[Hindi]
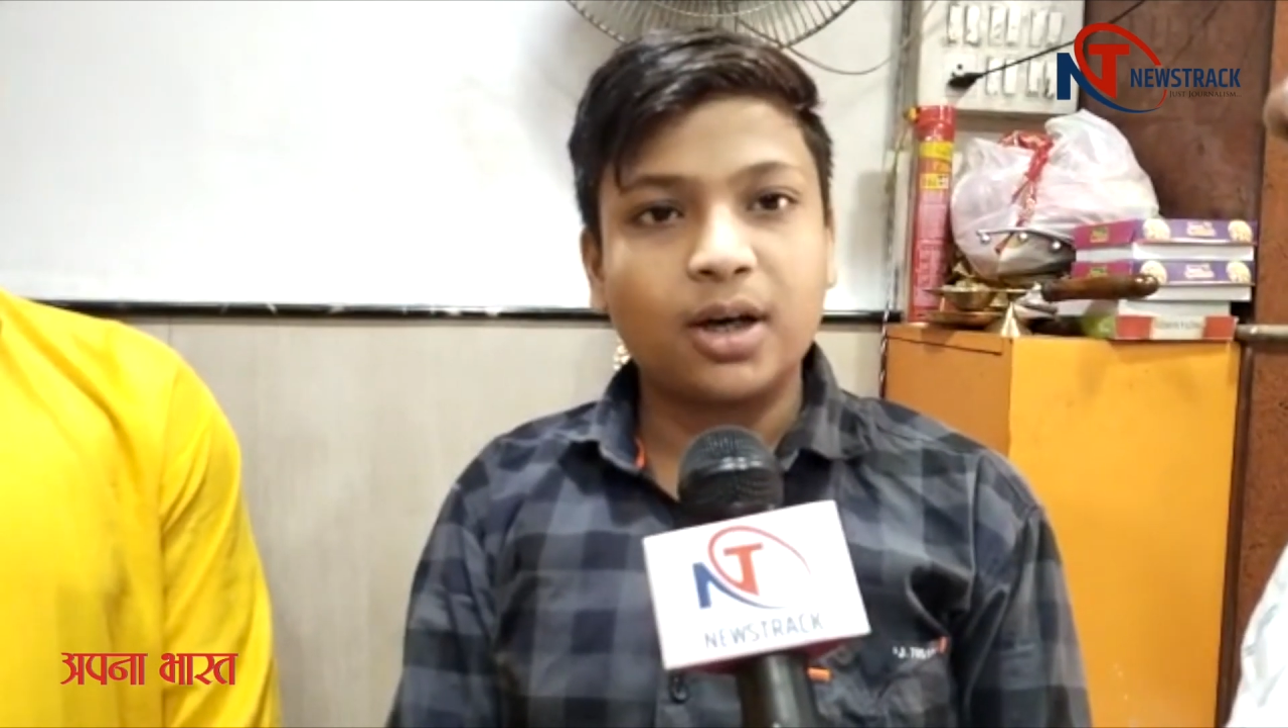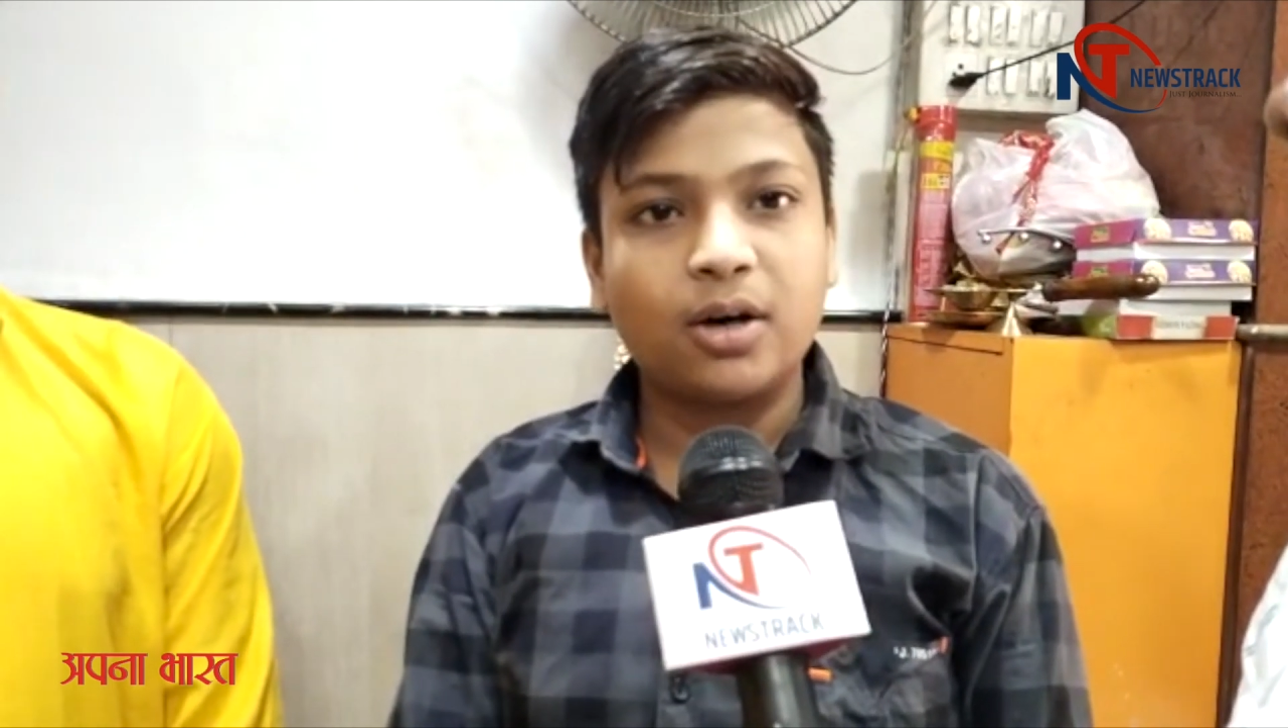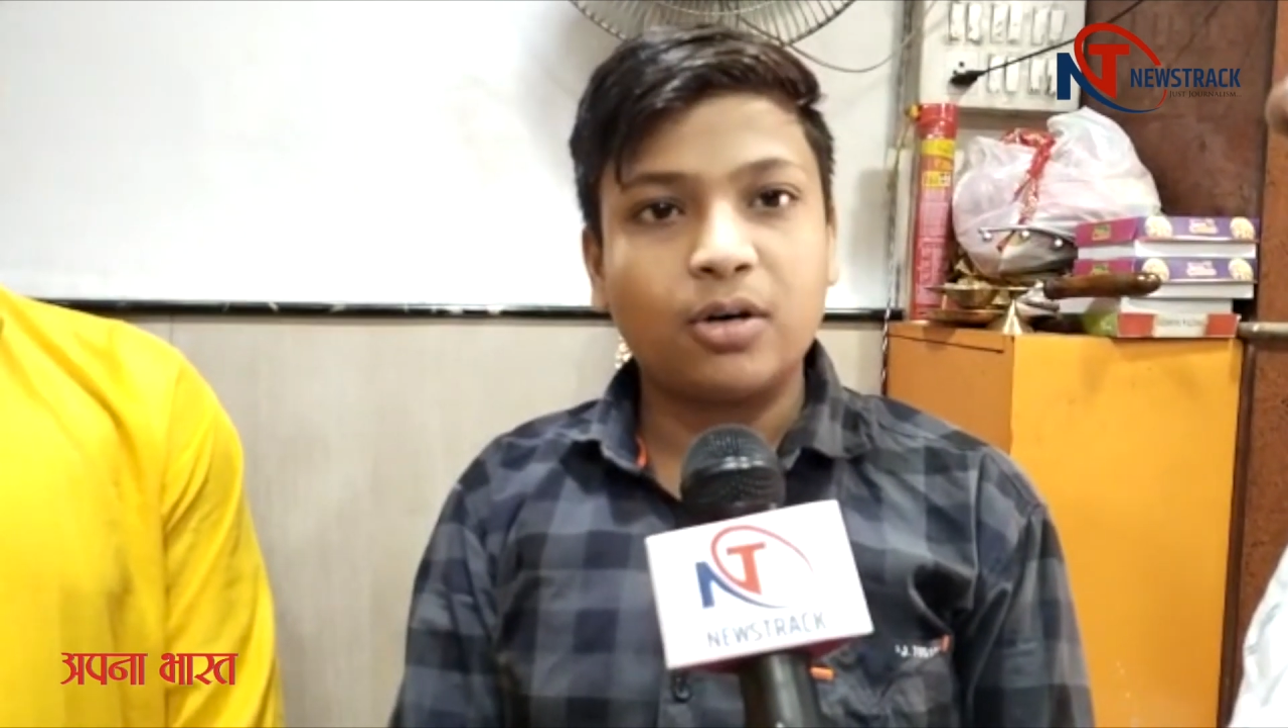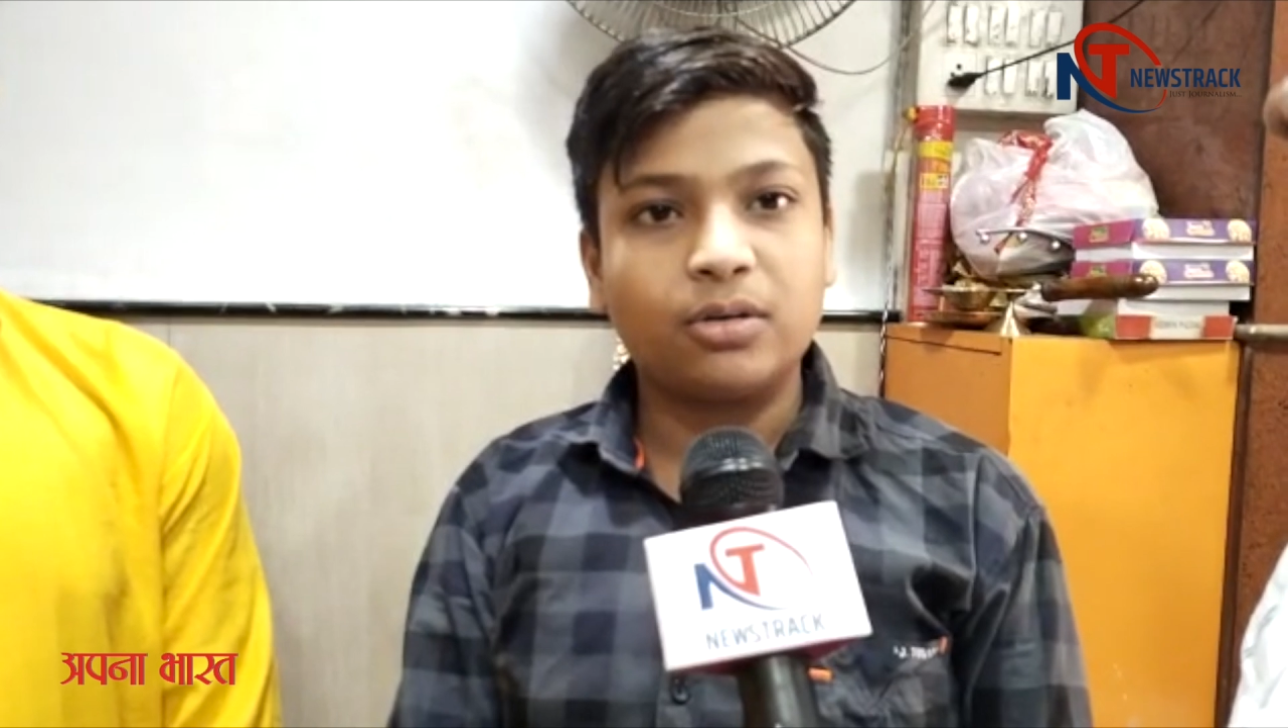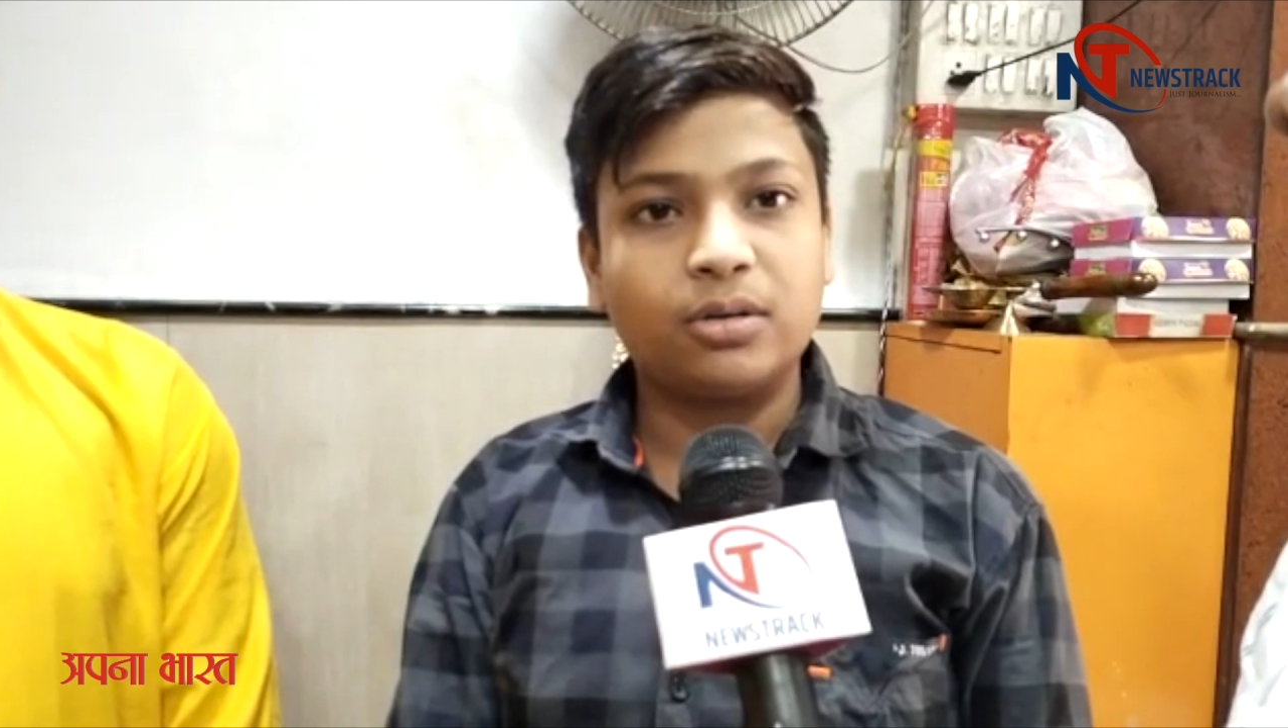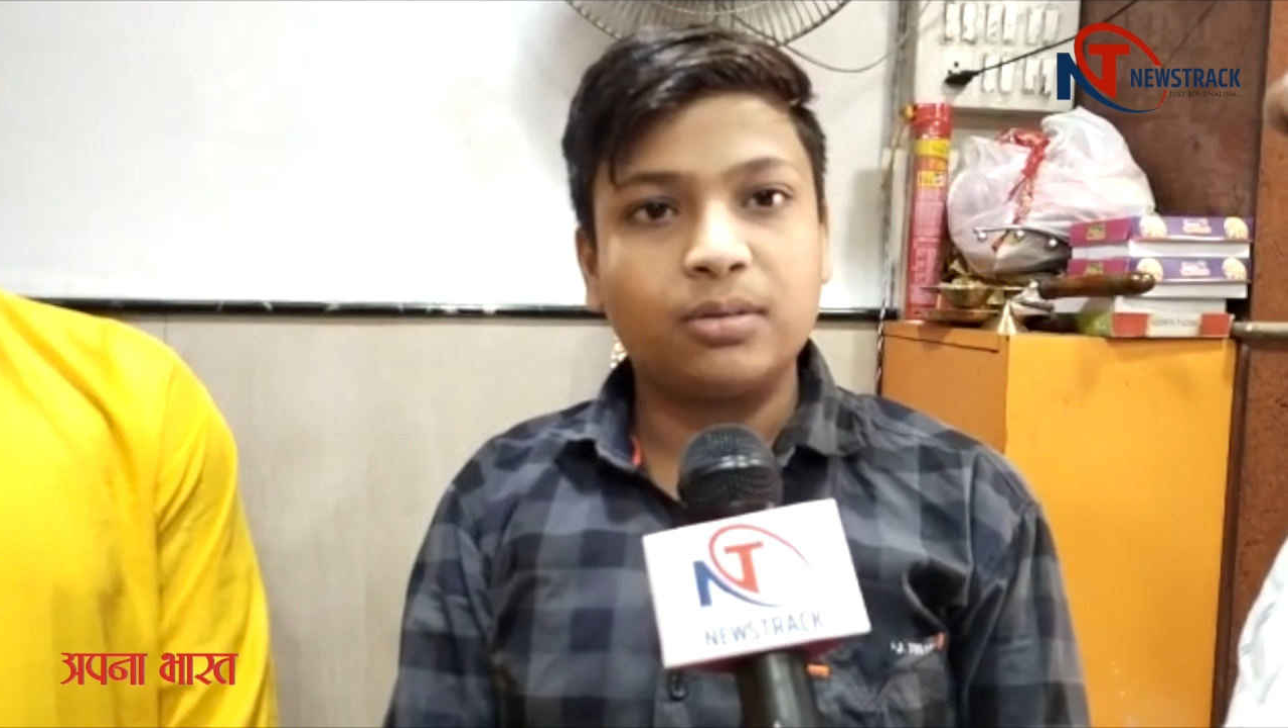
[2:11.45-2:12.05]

का और